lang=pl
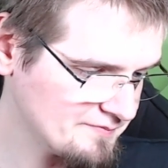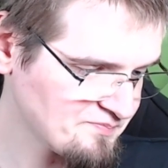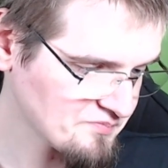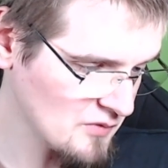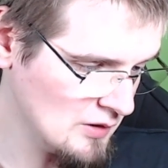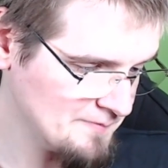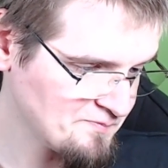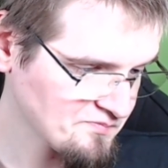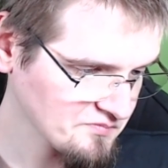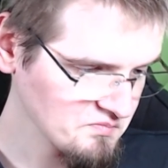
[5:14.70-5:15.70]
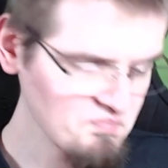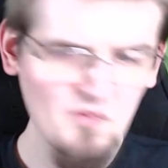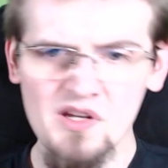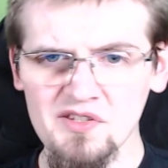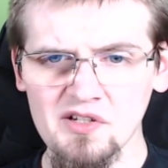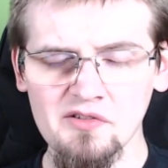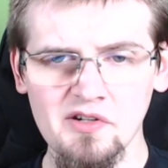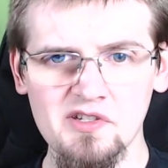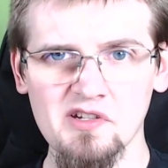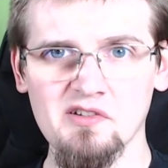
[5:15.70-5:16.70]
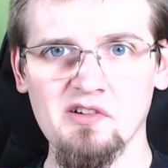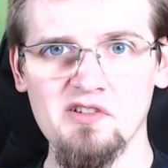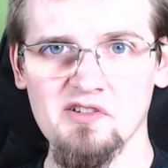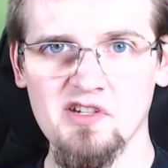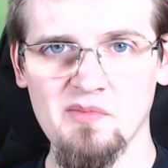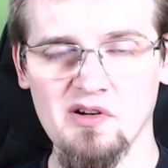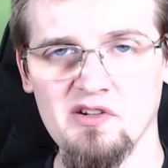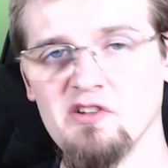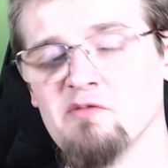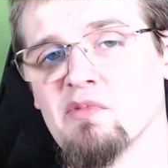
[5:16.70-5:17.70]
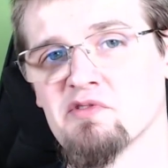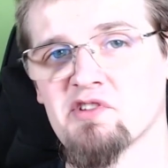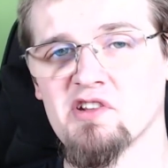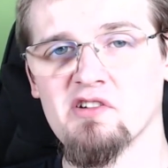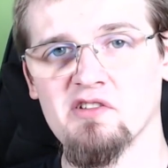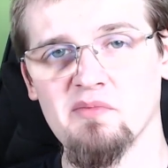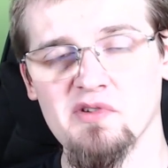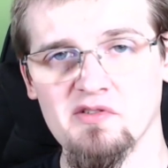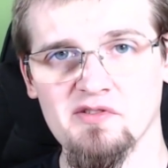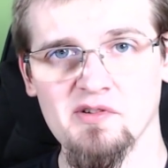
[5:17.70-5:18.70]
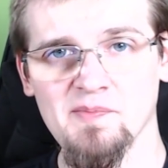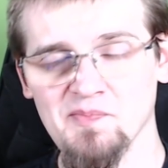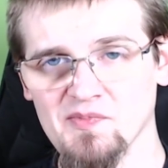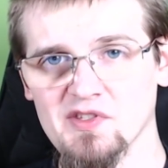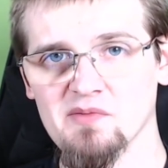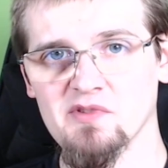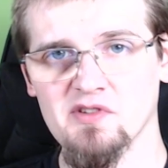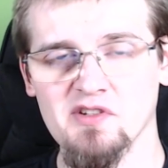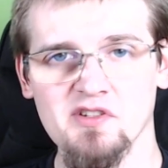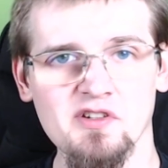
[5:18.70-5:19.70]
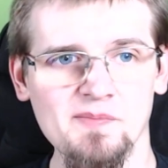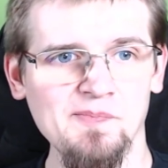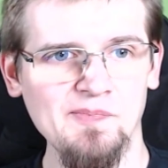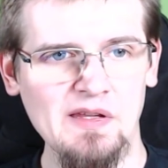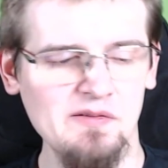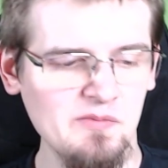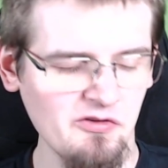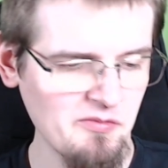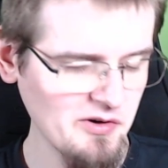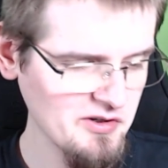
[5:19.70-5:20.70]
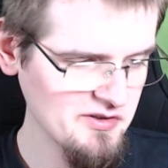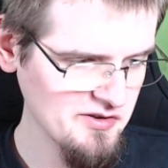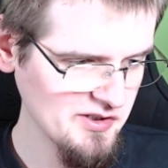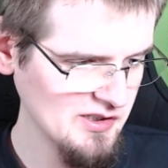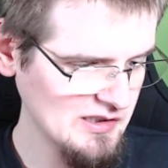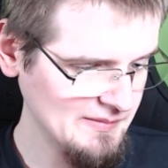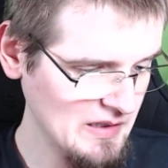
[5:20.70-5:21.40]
No. Zaglądajcie gdzie trzeba i bądźcie na bieżąco z tym, co się dzieje w moich socialach.